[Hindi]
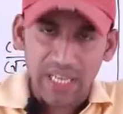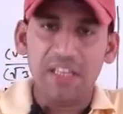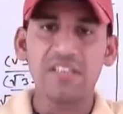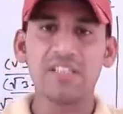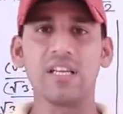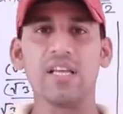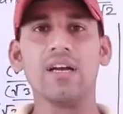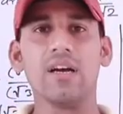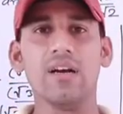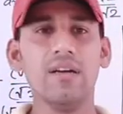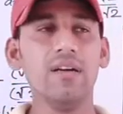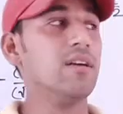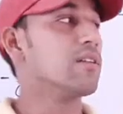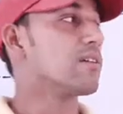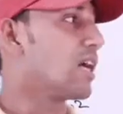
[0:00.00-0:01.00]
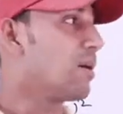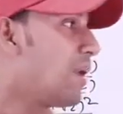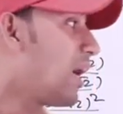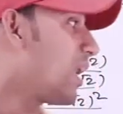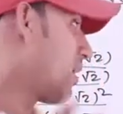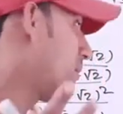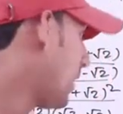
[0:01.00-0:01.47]
नीचे रहेगा
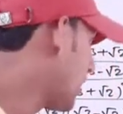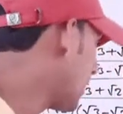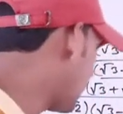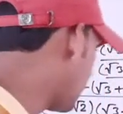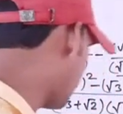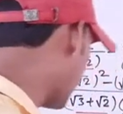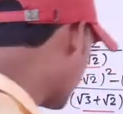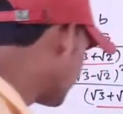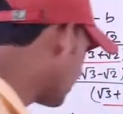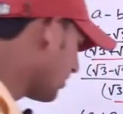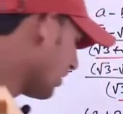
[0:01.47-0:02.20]
कमाल कमाल का फैशन